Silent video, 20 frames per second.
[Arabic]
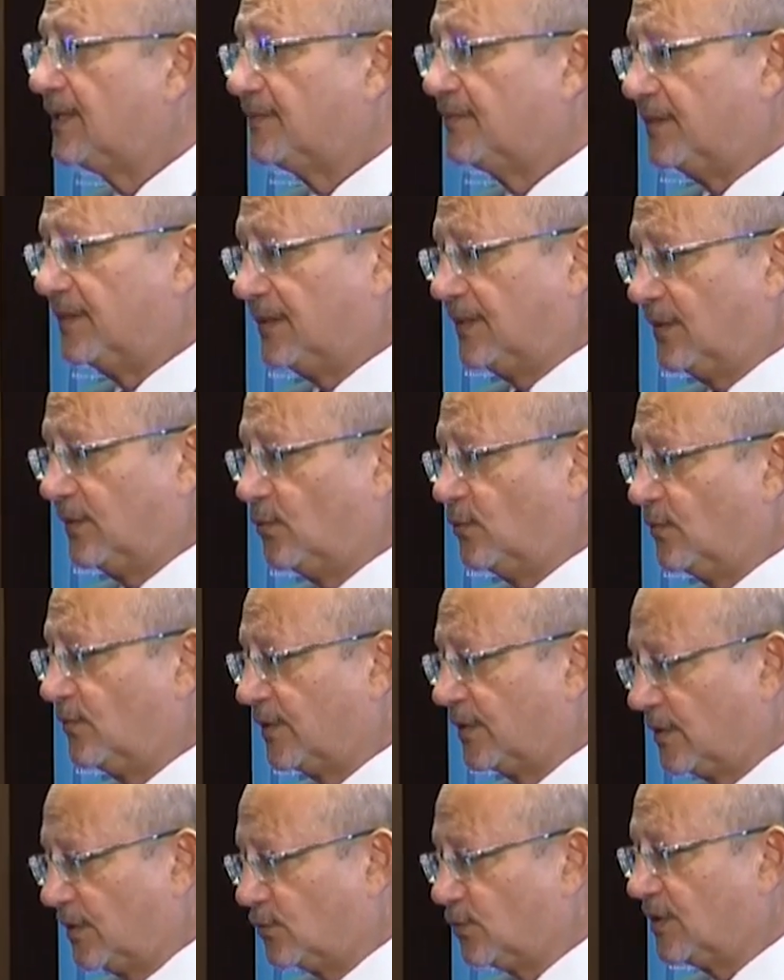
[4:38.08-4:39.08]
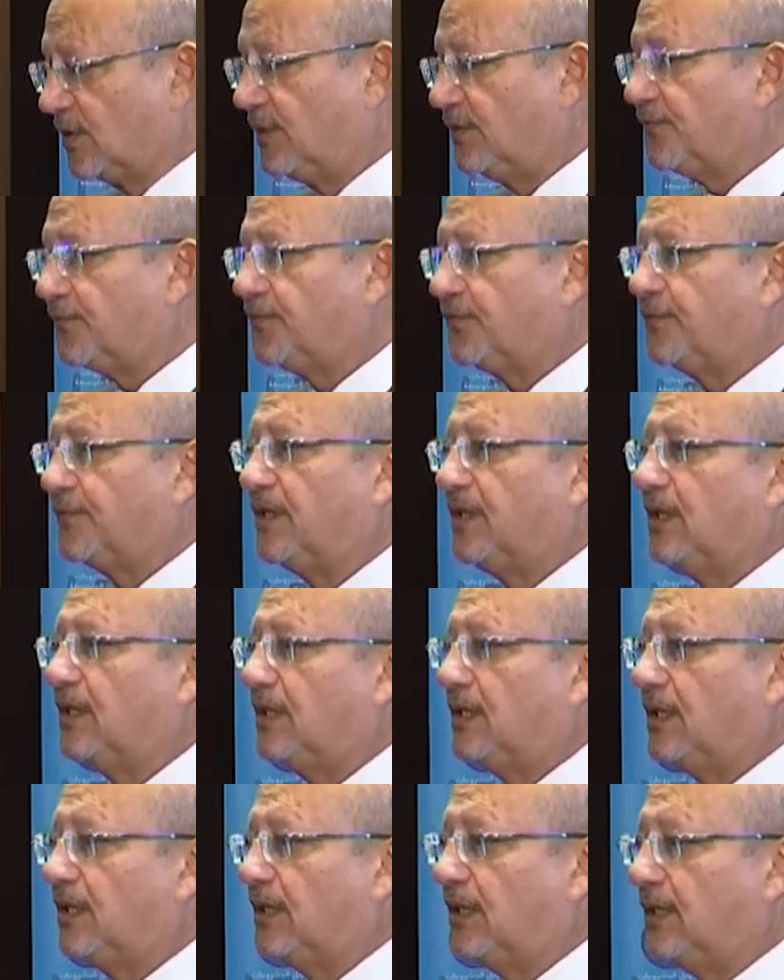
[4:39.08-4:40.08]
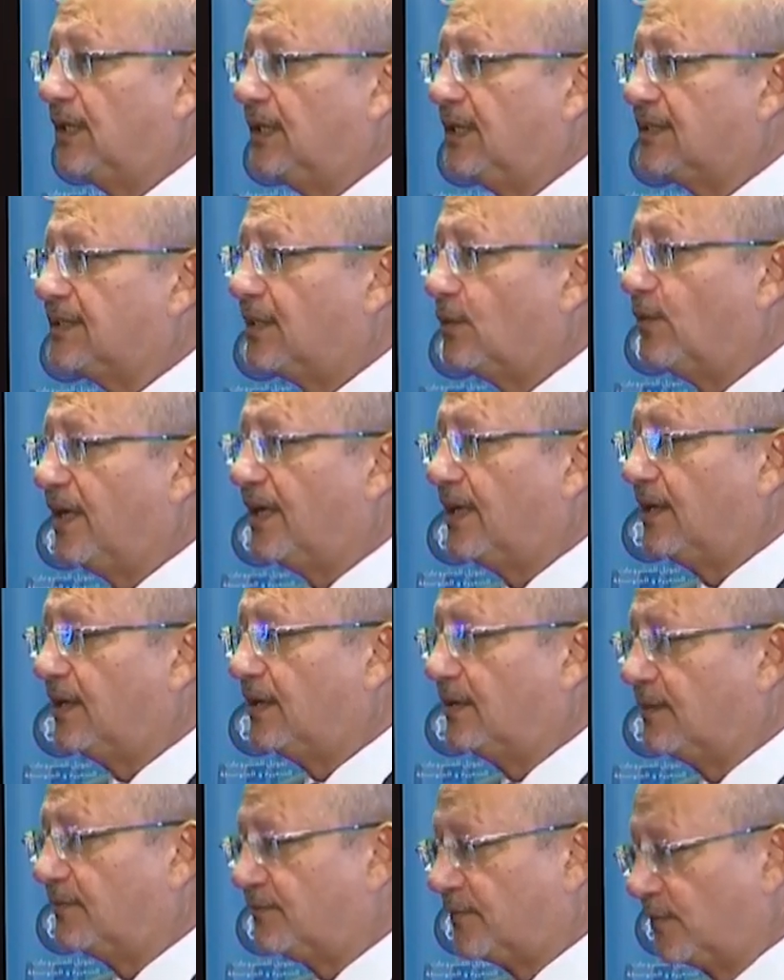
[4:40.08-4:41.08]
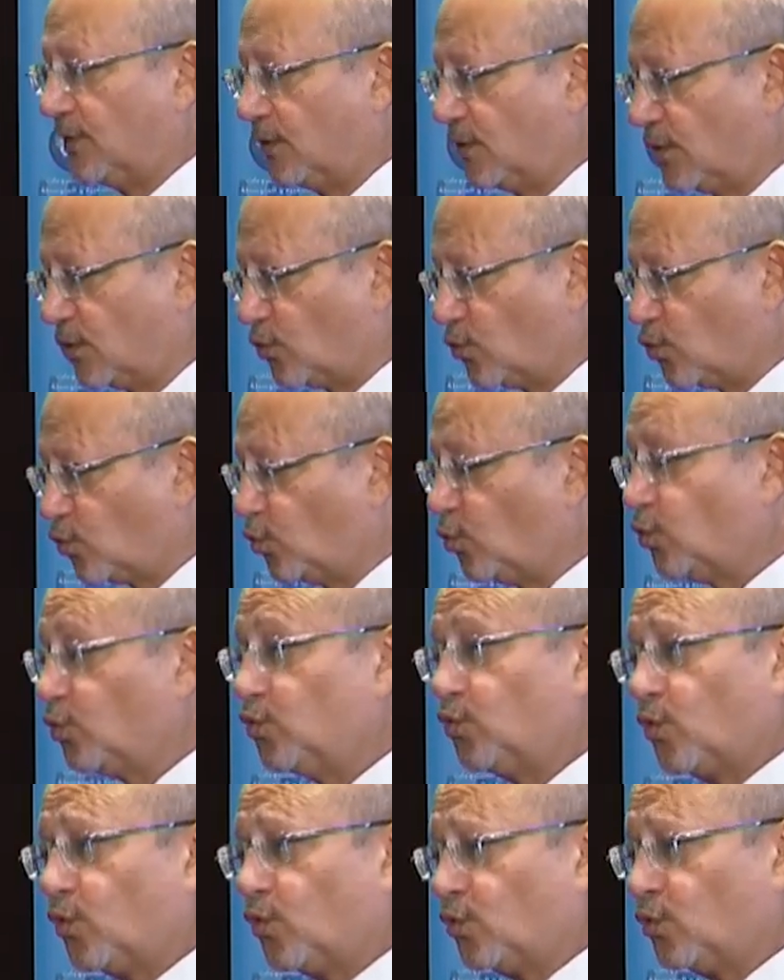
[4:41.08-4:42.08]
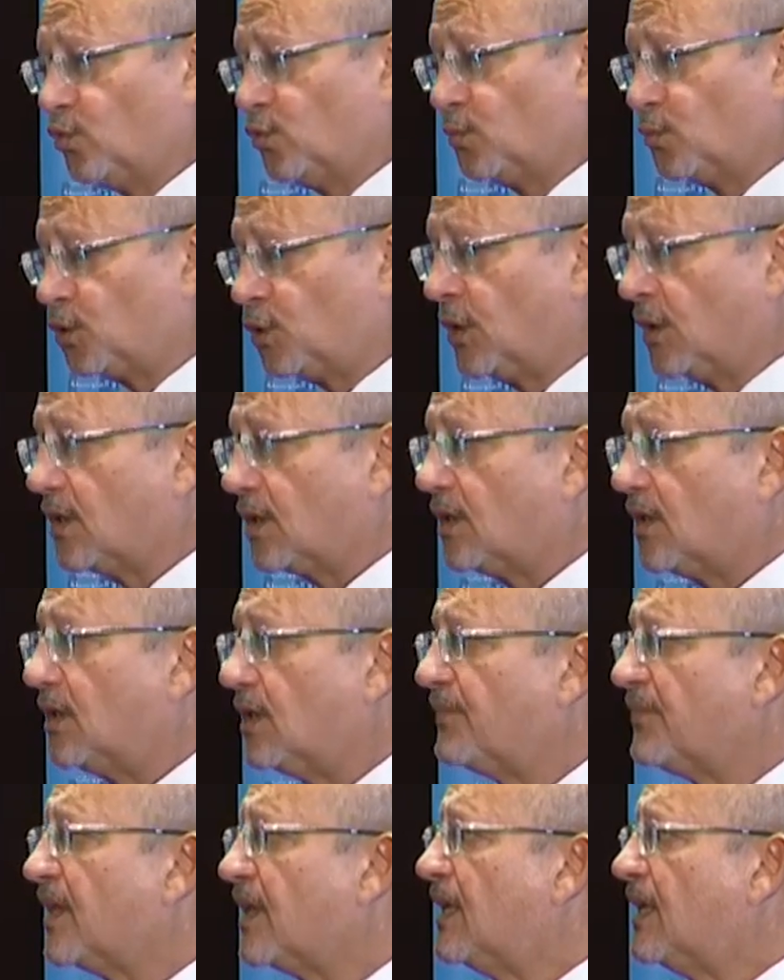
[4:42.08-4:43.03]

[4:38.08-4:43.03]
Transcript: التو في التوظيف آه آه سواء آه، في القروض وقروض مشتركه